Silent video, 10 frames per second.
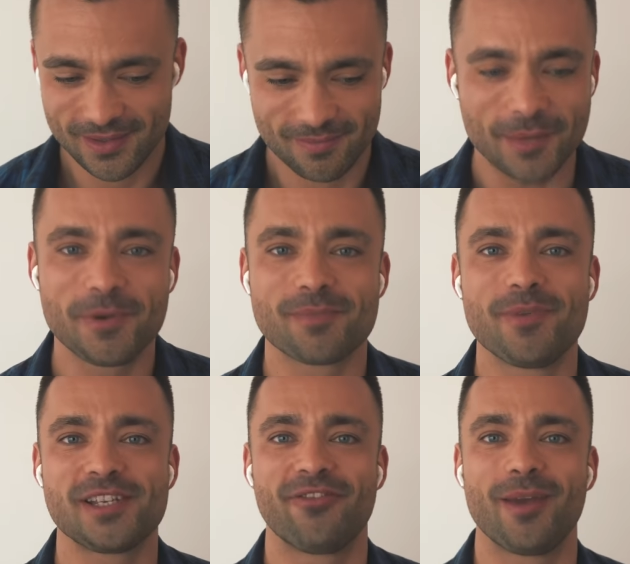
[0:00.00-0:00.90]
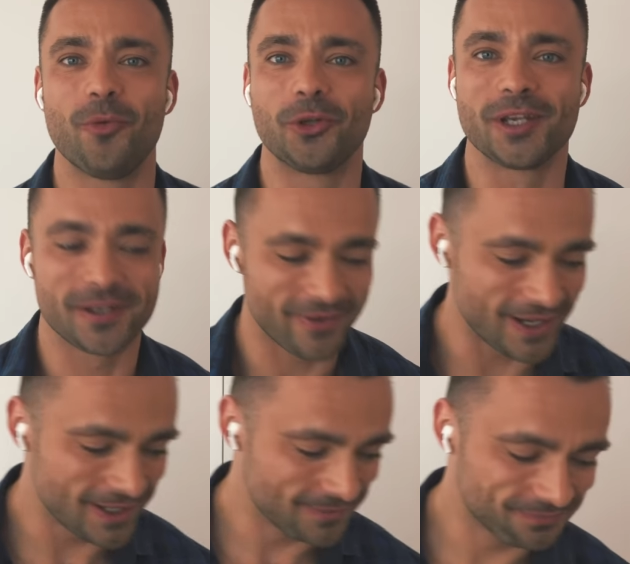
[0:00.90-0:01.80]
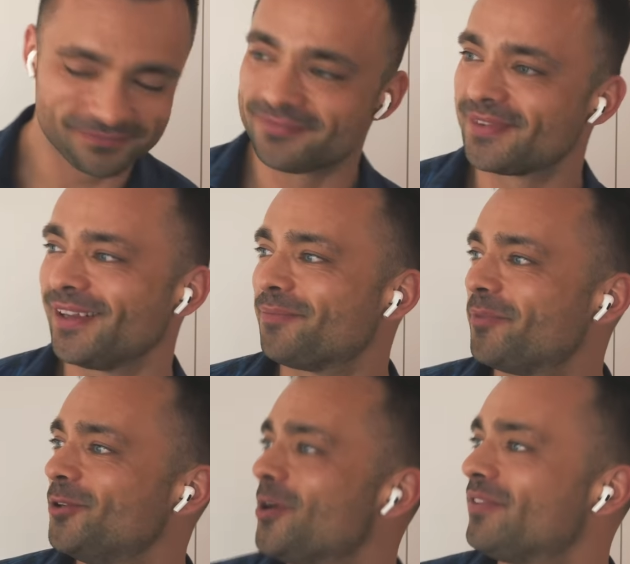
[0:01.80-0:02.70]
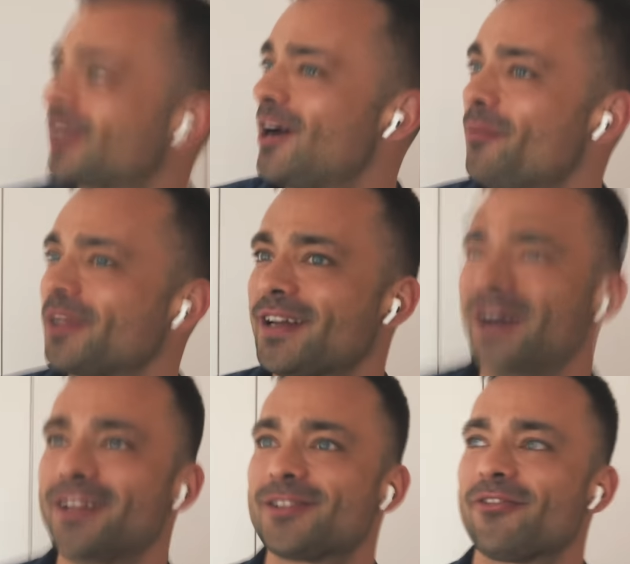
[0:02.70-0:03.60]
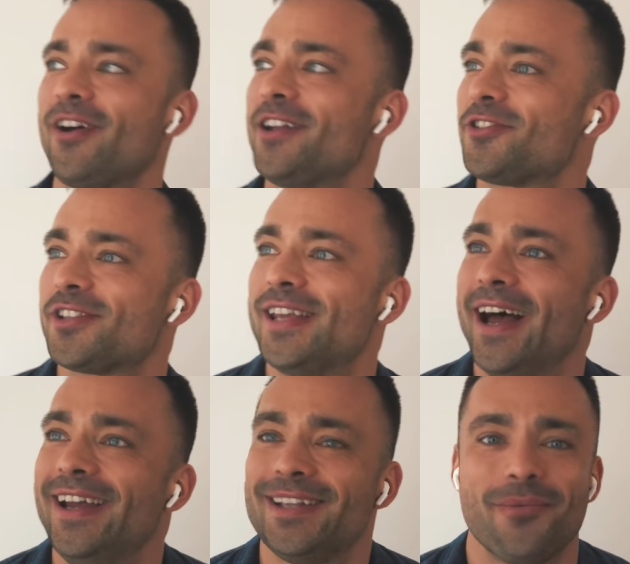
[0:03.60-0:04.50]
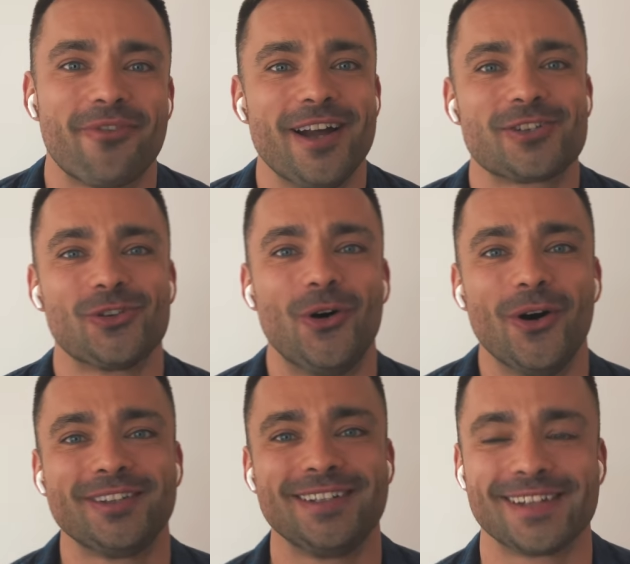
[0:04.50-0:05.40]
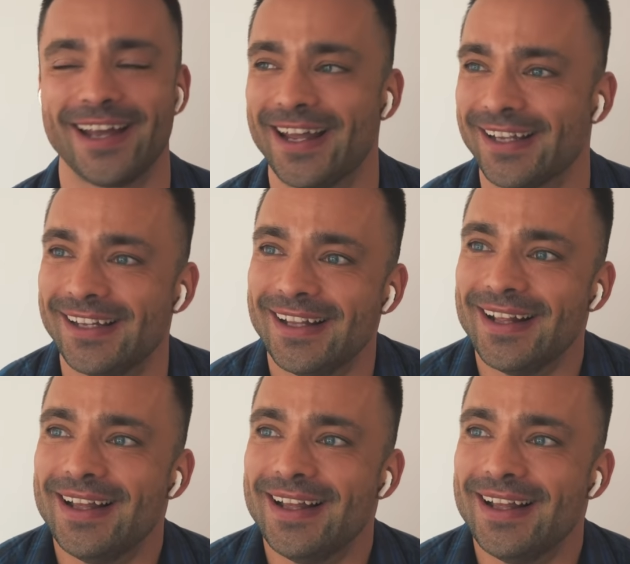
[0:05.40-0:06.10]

Macht mich ein bisschen wehmütig, weil ich bin irgendwie, glaube ich, gerade zur falschen Zeit am falschen Ort dieser Erde.